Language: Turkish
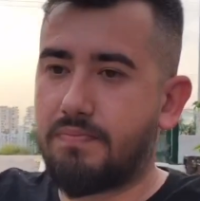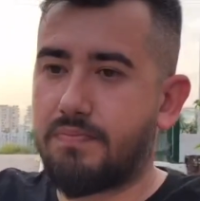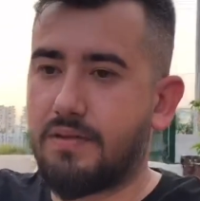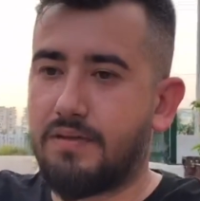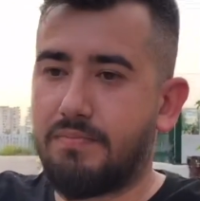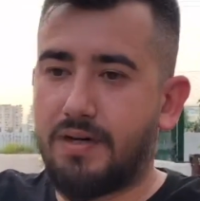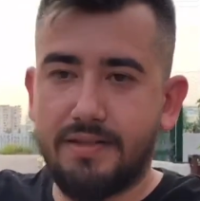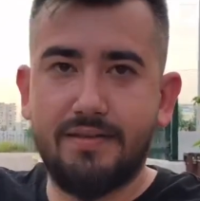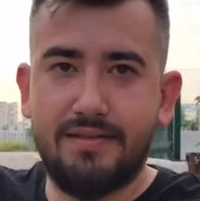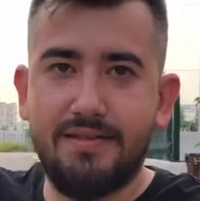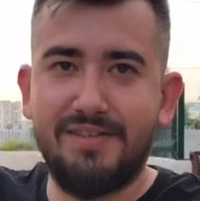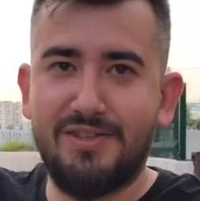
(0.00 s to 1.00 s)
Ee, Bahadır
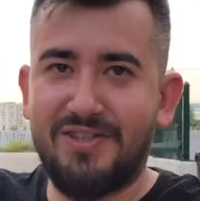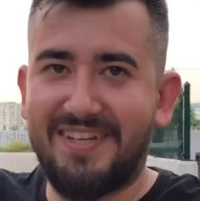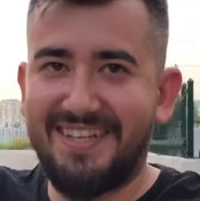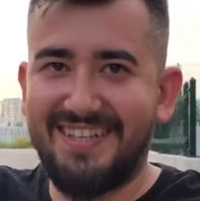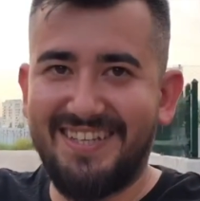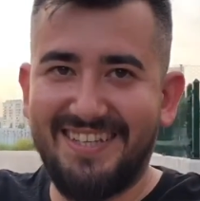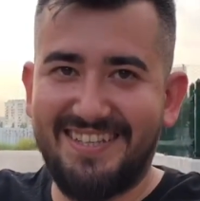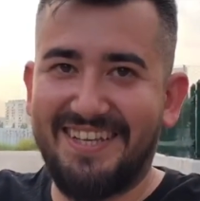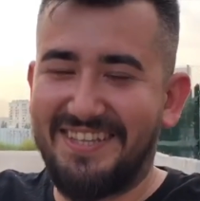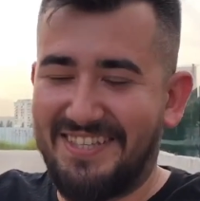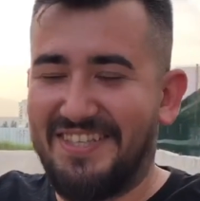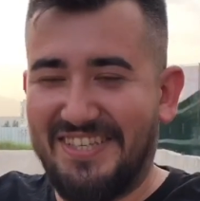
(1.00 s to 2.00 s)
Tingiş dahil
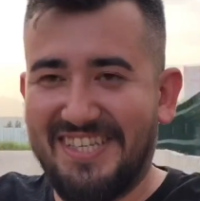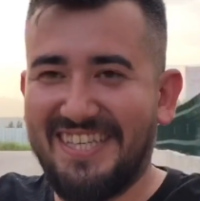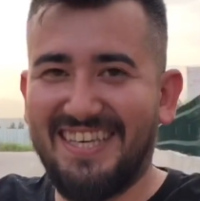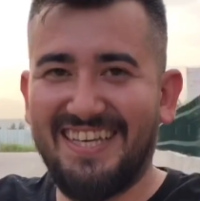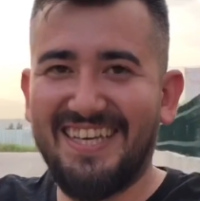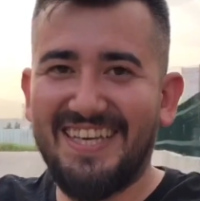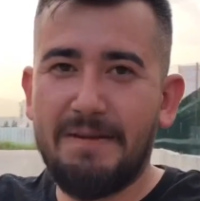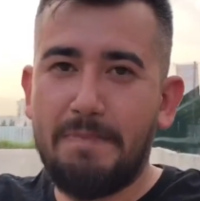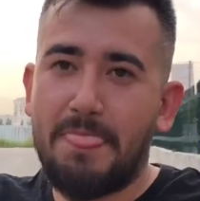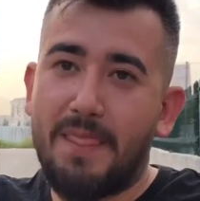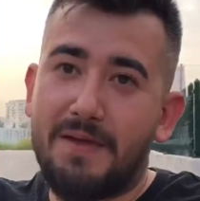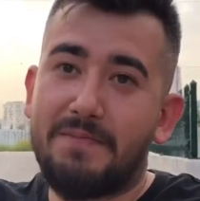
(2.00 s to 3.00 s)
7-8 kişiydik.
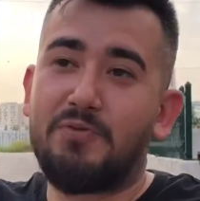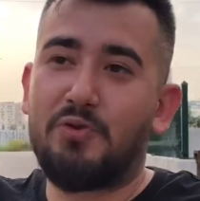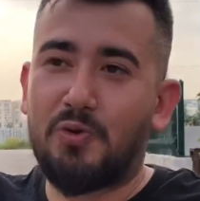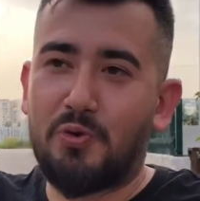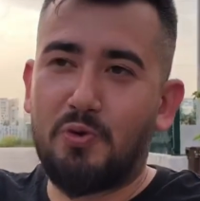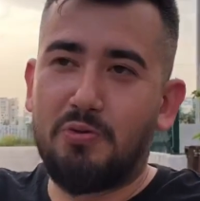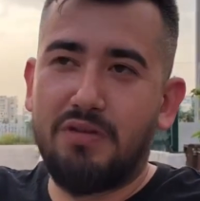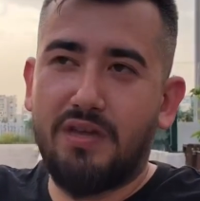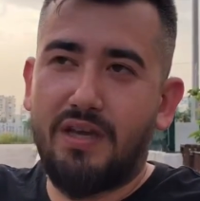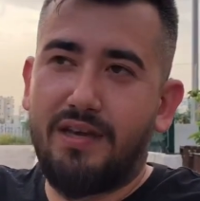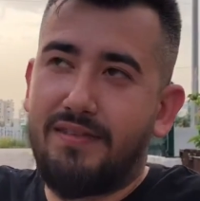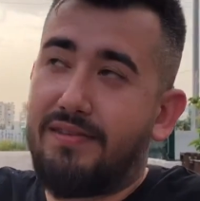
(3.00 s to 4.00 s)
Aa. Çok güldük
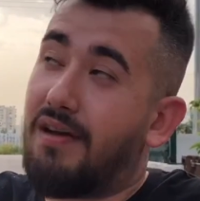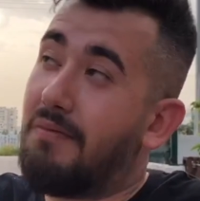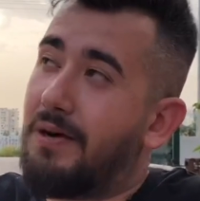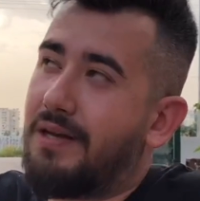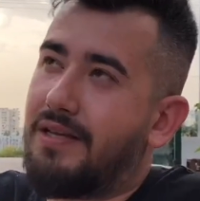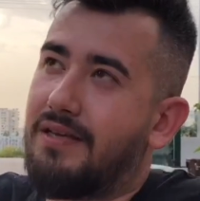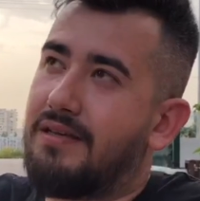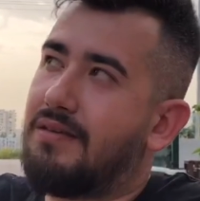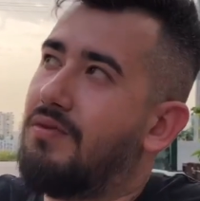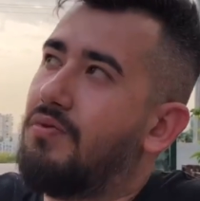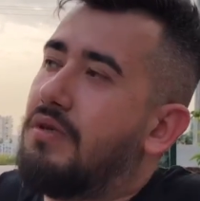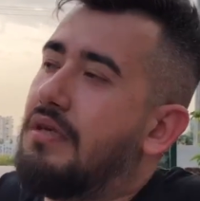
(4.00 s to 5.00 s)
eğlendik ama hani
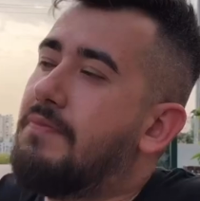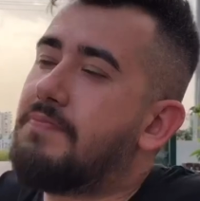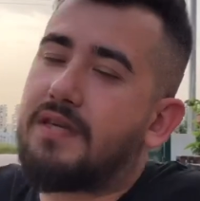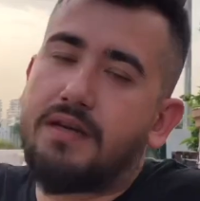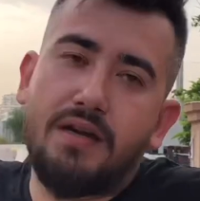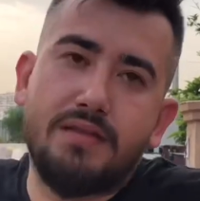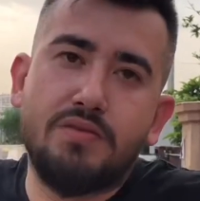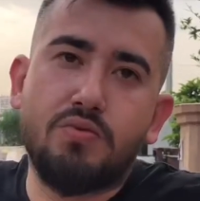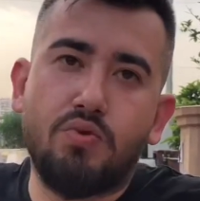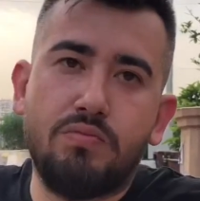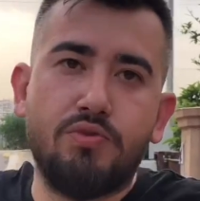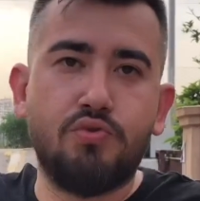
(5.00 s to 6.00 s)
kimse rahatsız
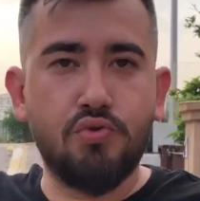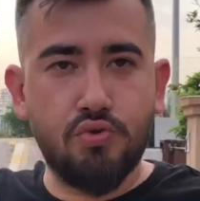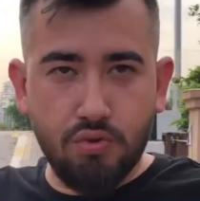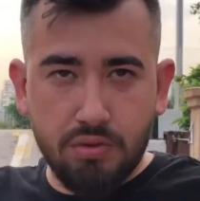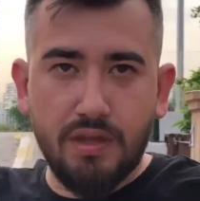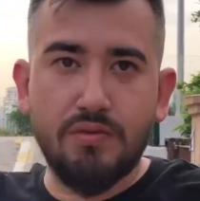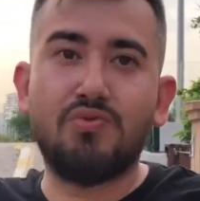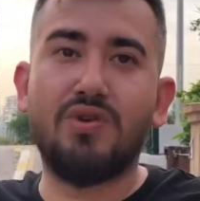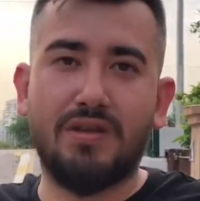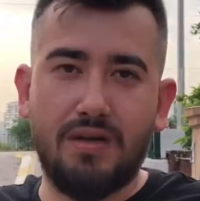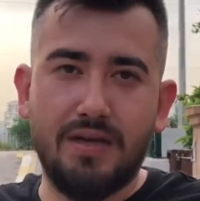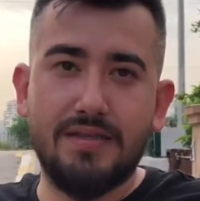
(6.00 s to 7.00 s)
olmuyor çünkü yoldan da
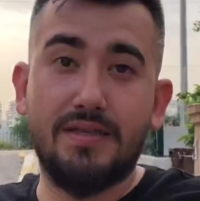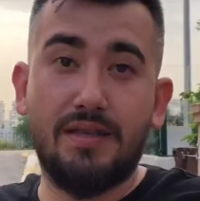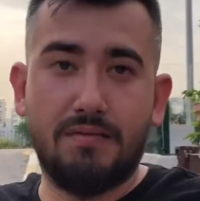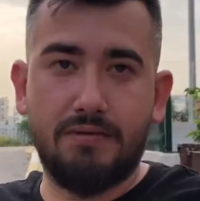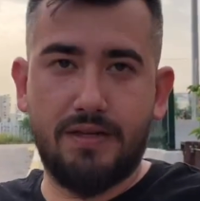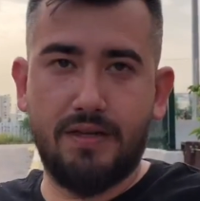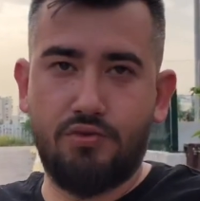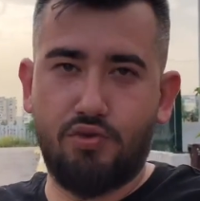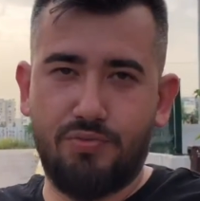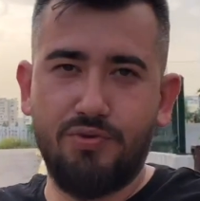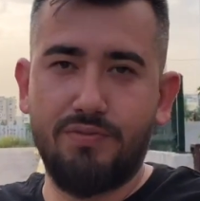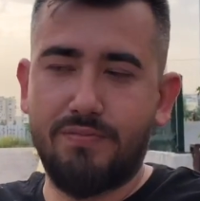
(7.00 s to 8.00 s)
sürekli gazlayan arabalar geçiyor
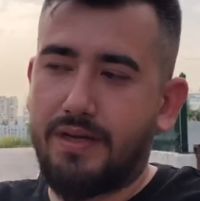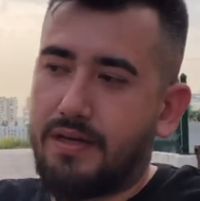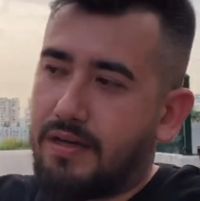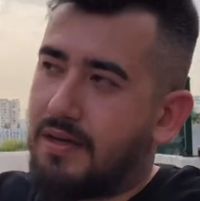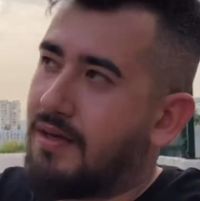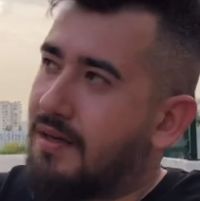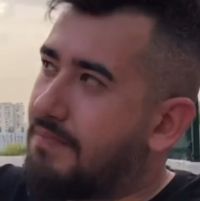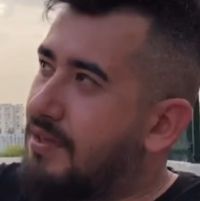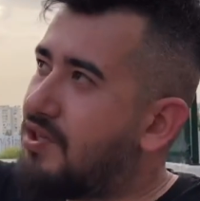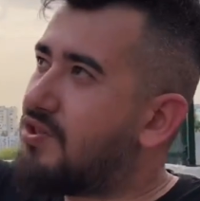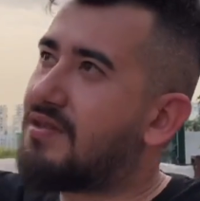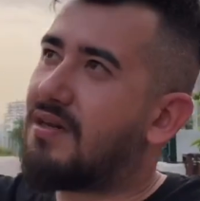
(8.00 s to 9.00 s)
biliyor musun? Hani bir
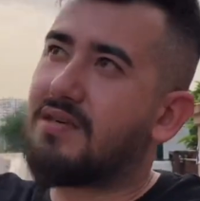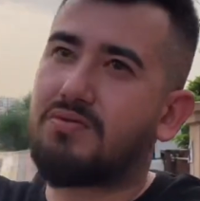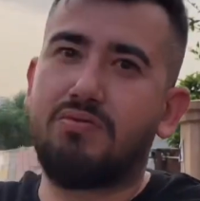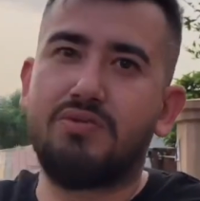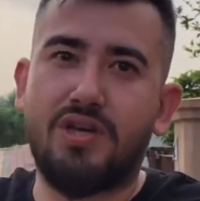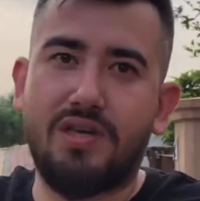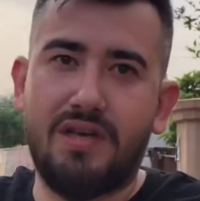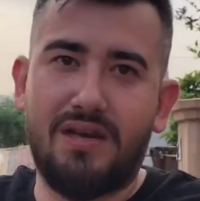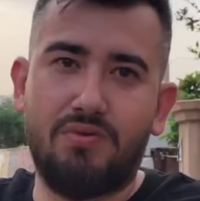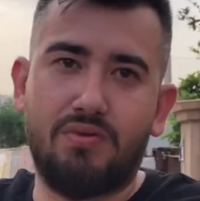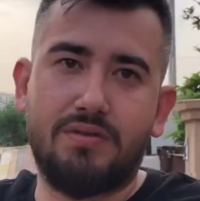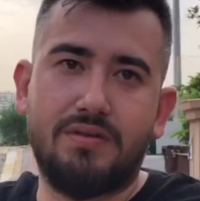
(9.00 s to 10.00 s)
kişinin rahatsız olacağı yer
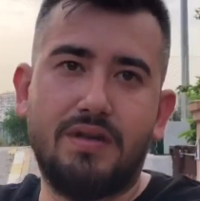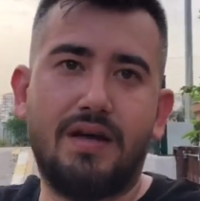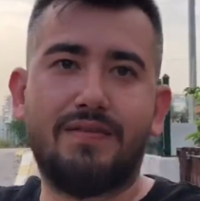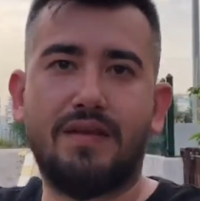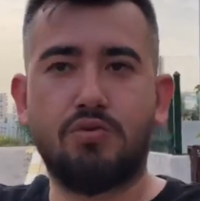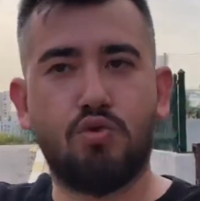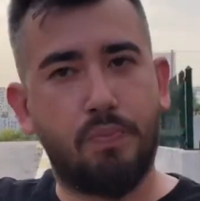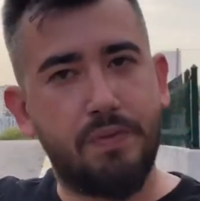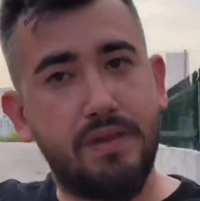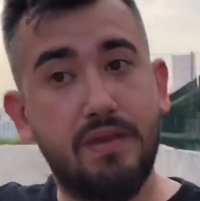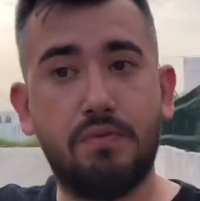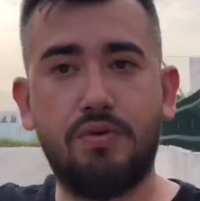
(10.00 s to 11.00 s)
yok. Rahat rahat sohbet
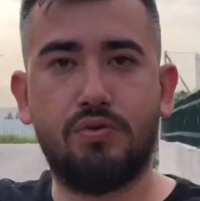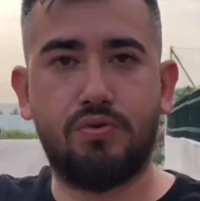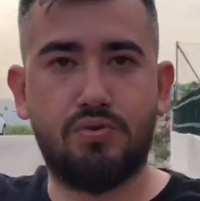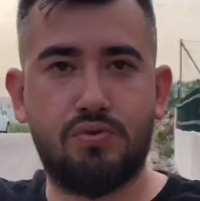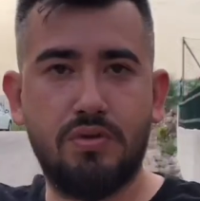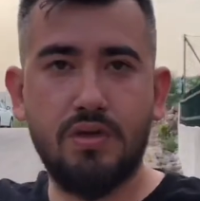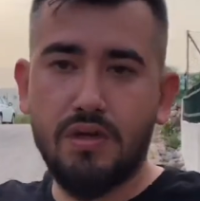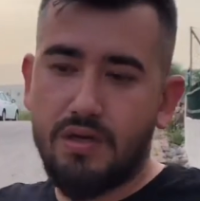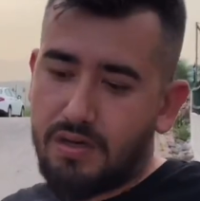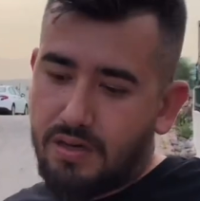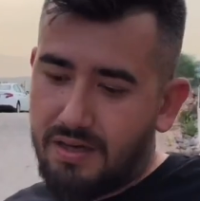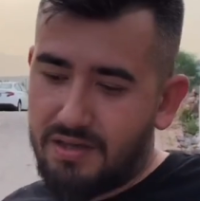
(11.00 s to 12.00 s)
edebiliyoruz. Güzel.
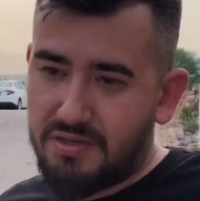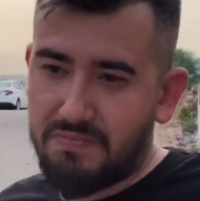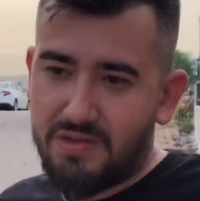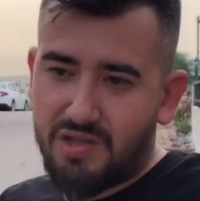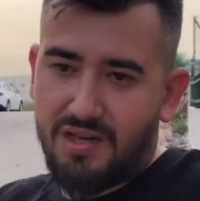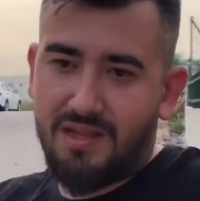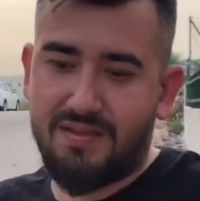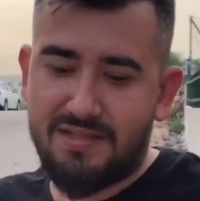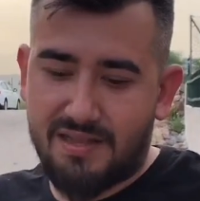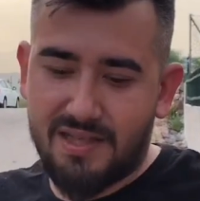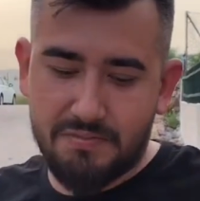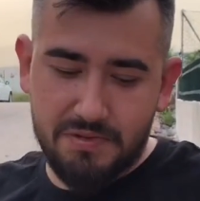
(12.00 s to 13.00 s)
E şimdi dışarı attık
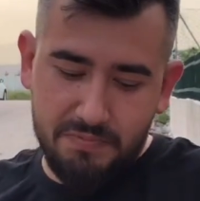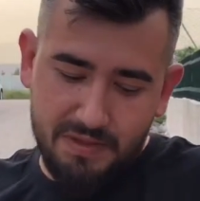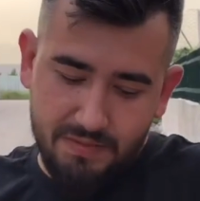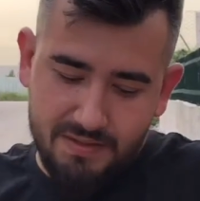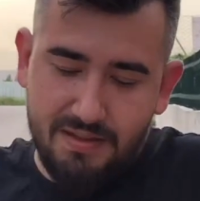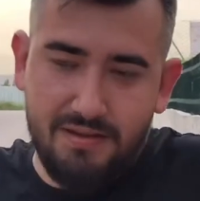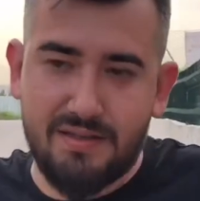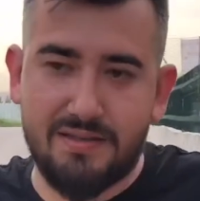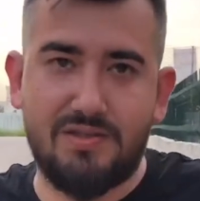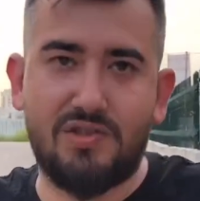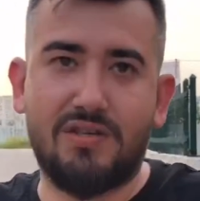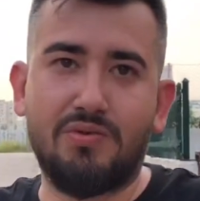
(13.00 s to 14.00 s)
sandalyelerimizi bir de masa alacağız
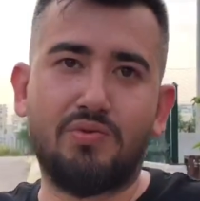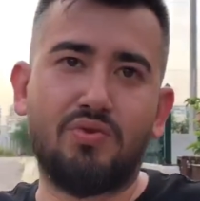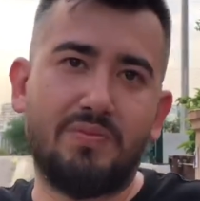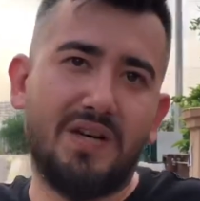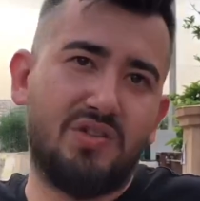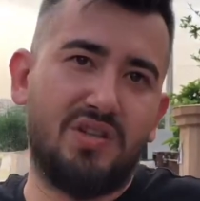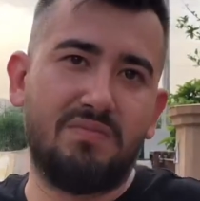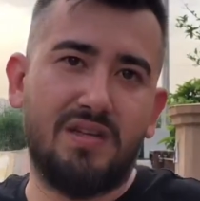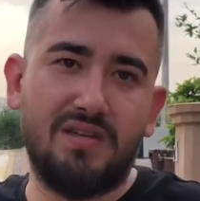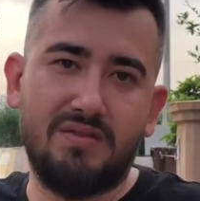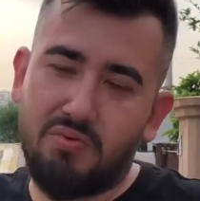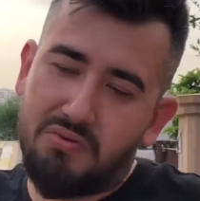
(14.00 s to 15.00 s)
dışarıya oturup
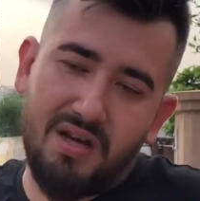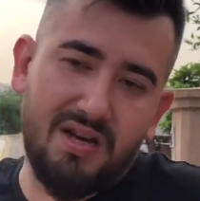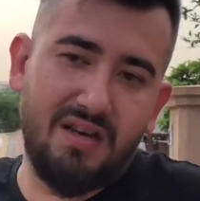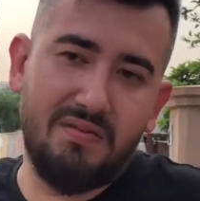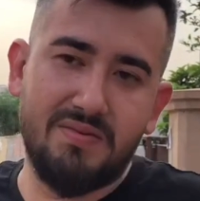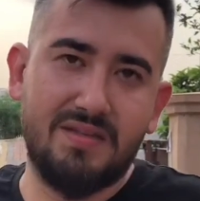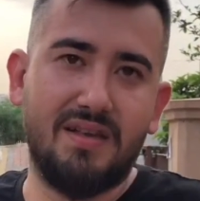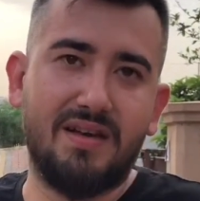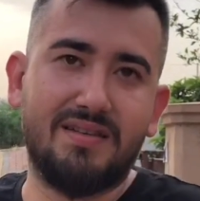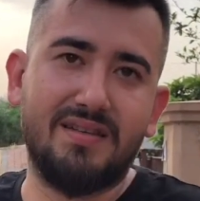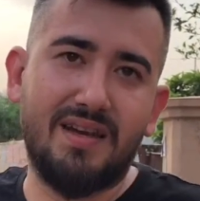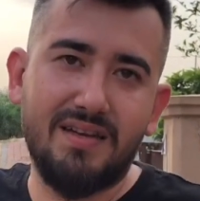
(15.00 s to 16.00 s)
akşamları dünler nargilemizle
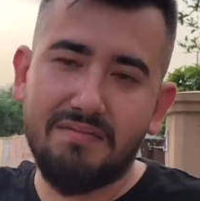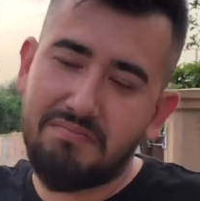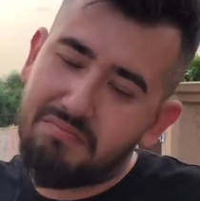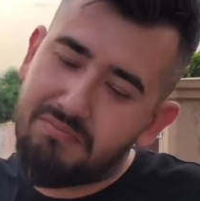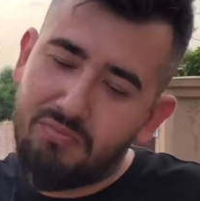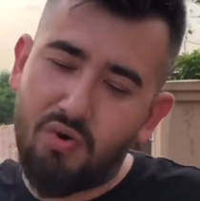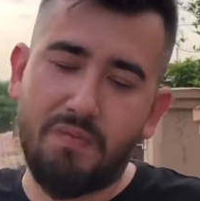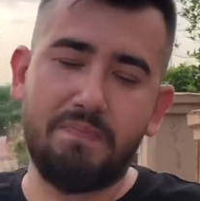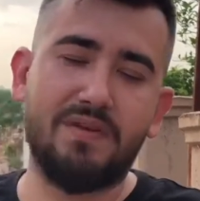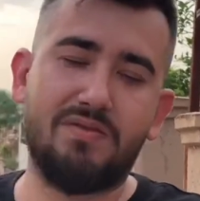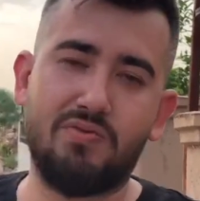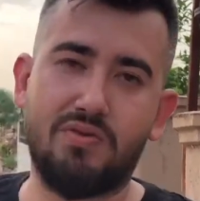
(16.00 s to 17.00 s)
yaktık. Hani hmm.
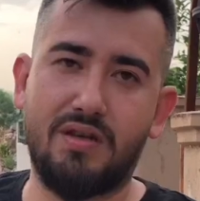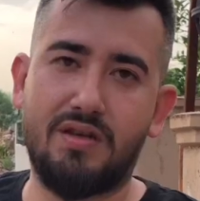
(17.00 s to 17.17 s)
muhabbet Eski güzel.